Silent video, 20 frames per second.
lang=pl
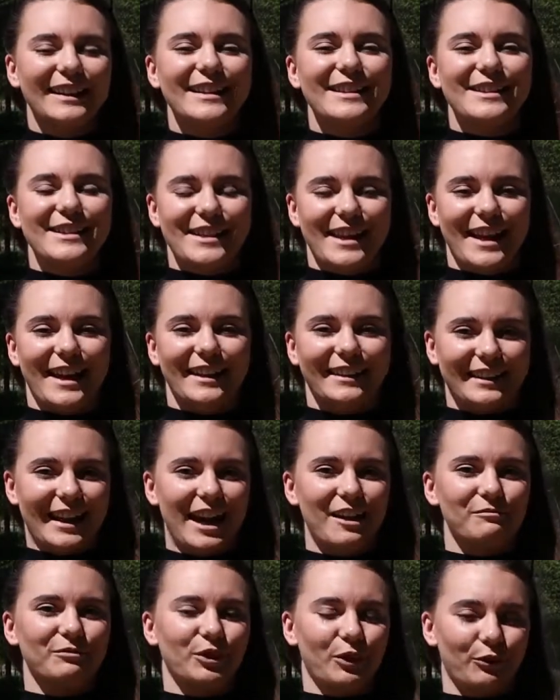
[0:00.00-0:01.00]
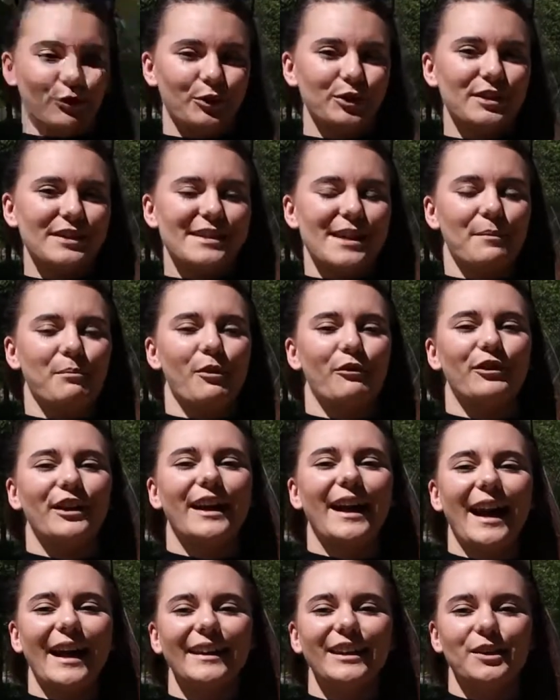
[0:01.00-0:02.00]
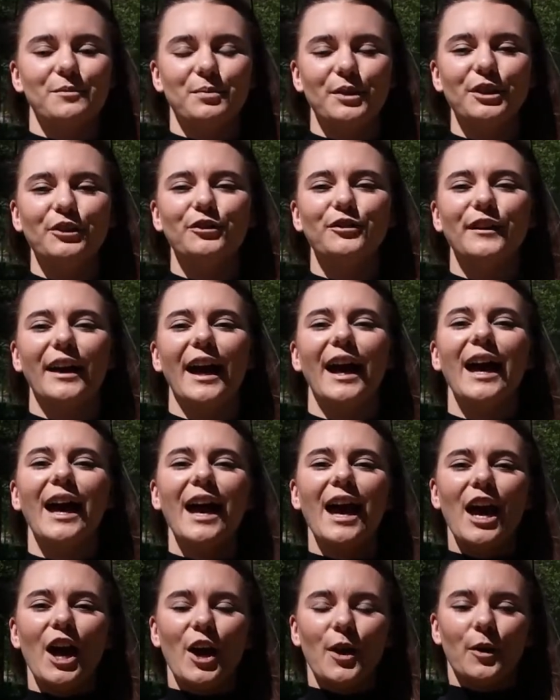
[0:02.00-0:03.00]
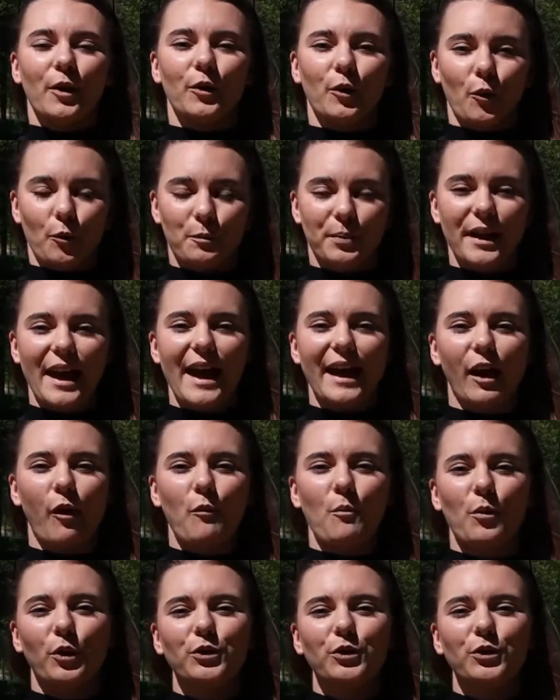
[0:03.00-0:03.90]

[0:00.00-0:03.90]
gdzie tam dowódca po wygranej bitwie ubierał